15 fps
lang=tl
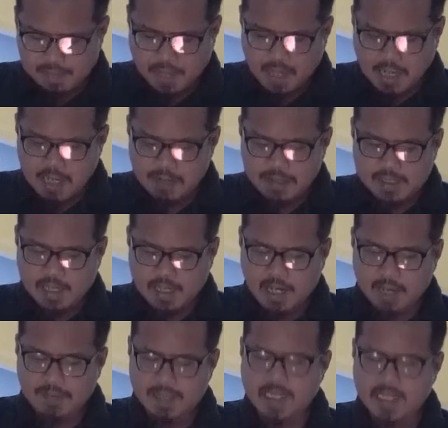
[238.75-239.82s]
Pangalawa sa
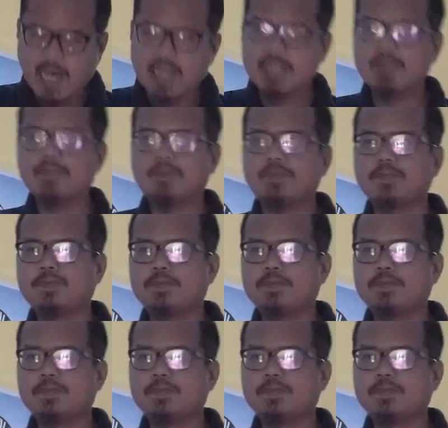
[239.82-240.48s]
karapatan